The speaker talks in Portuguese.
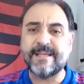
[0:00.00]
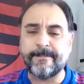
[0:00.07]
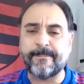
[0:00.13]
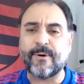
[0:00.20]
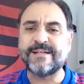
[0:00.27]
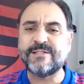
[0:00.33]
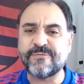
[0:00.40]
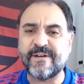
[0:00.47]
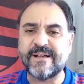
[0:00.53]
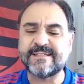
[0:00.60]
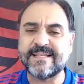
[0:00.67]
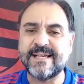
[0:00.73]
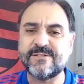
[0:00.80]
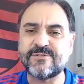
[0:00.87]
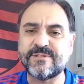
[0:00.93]
pode
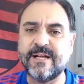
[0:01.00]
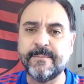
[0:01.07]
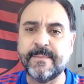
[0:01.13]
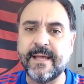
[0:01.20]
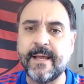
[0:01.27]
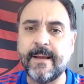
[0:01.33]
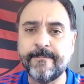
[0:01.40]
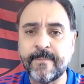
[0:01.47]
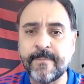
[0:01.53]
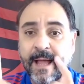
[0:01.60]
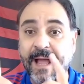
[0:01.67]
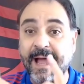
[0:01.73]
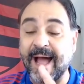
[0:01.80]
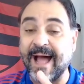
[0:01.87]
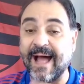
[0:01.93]
fazer isso também.
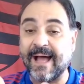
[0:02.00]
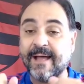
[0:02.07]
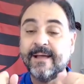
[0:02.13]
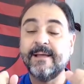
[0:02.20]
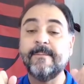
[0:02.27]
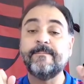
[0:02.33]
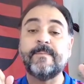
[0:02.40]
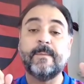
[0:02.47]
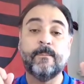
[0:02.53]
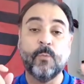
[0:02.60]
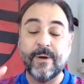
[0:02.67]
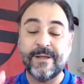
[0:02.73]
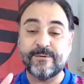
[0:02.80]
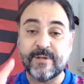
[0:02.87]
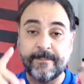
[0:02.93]
Ah,
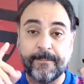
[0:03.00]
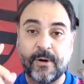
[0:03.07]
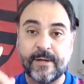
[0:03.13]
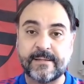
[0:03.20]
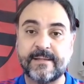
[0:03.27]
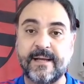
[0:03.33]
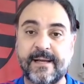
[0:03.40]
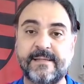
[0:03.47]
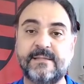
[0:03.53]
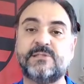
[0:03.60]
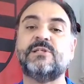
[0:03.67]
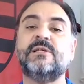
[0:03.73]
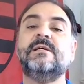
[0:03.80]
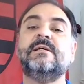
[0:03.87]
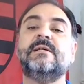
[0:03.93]
muito
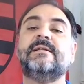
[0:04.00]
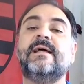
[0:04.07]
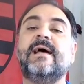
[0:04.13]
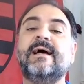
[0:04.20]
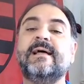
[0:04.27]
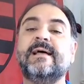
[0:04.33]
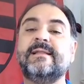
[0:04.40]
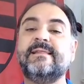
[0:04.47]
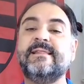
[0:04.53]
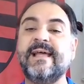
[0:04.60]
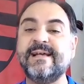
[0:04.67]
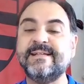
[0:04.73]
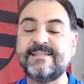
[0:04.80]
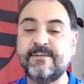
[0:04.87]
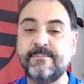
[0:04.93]
importante, né?
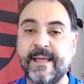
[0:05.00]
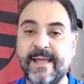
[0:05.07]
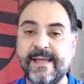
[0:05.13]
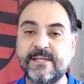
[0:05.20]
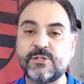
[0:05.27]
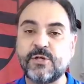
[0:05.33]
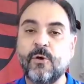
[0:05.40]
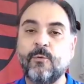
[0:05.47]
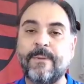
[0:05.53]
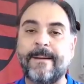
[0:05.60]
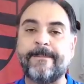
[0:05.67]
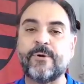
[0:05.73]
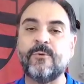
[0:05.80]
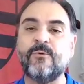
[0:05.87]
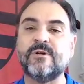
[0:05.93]
Nesse mês, uma
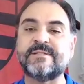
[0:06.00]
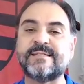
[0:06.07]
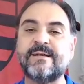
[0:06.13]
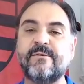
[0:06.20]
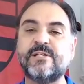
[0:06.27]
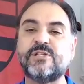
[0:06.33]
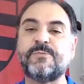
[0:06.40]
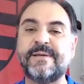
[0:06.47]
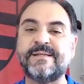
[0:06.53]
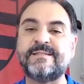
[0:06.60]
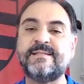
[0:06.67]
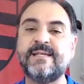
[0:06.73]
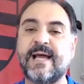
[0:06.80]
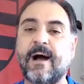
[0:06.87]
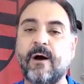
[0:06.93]
promoção
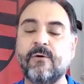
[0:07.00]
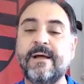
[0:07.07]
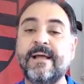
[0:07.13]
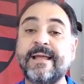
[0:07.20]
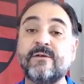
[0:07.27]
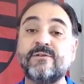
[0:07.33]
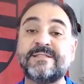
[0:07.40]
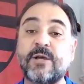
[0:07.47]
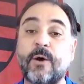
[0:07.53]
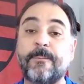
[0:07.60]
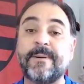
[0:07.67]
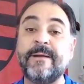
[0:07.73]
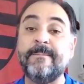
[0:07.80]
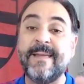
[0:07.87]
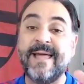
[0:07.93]
especial que o seu
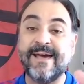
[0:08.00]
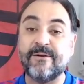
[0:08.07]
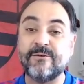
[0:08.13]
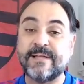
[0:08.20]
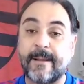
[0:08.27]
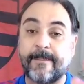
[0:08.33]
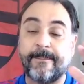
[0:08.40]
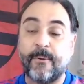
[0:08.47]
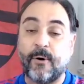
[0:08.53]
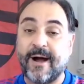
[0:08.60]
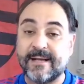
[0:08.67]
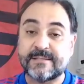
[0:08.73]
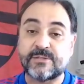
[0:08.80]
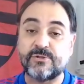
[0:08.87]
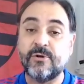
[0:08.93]
primeiro
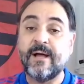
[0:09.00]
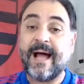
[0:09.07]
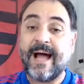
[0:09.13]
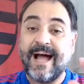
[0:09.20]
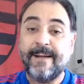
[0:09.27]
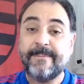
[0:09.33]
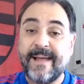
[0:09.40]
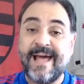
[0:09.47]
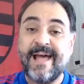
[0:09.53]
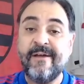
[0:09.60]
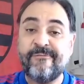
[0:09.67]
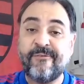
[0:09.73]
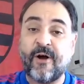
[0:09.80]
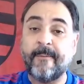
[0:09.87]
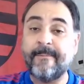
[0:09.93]
depósito, a BR
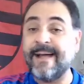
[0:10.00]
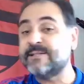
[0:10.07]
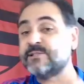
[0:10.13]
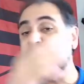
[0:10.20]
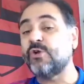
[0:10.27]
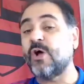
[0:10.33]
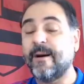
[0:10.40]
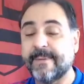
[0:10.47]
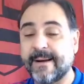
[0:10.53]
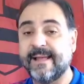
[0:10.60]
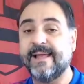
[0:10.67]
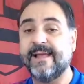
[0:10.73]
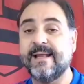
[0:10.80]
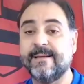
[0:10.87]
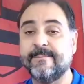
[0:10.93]
Forbet dobra
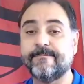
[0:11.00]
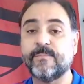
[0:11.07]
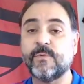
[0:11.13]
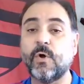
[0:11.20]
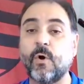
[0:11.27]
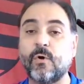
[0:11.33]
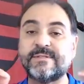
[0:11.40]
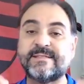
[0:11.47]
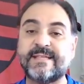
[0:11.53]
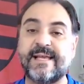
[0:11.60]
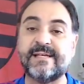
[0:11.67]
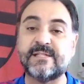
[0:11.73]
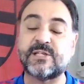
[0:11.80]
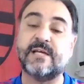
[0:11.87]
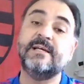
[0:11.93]
ele. Ou
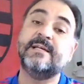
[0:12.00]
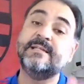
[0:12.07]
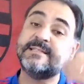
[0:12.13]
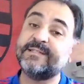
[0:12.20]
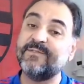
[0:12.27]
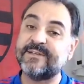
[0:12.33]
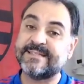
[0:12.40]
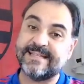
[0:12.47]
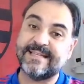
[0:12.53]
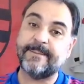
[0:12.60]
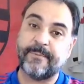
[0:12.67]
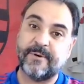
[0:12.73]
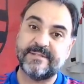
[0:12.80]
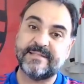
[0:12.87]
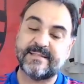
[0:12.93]
seja, se você
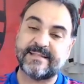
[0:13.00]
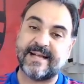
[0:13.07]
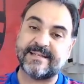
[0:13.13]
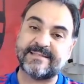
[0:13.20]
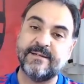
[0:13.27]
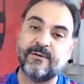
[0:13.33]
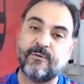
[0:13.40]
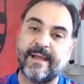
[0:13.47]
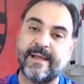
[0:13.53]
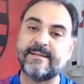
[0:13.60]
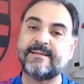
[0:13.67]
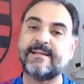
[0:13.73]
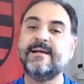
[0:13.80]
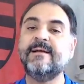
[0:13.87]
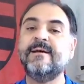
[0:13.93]
depositar
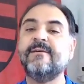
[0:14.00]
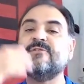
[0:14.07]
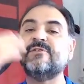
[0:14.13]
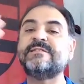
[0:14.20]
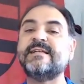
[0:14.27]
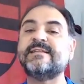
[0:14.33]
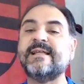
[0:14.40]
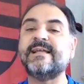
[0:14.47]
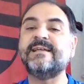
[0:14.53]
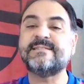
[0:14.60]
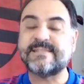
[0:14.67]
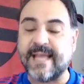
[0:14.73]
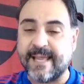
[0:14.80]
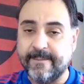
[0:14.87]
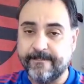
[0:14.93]
50, você tem
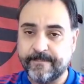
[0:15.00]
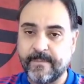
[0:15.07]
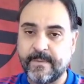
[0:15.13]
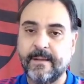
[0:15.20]
100